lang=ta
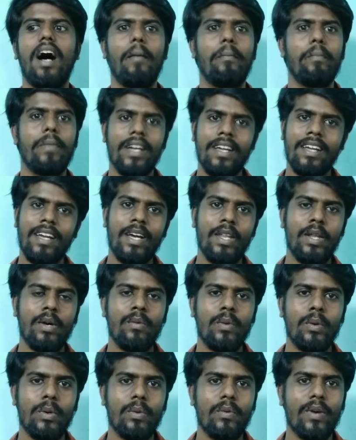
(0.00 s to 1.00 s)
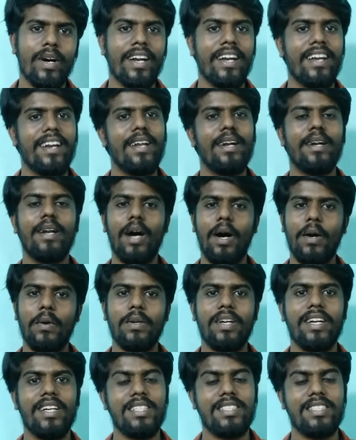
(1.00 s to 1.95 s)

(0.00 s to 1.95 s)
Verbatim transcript: அப்படி ஏதோ ஒரு வகையில் நானும்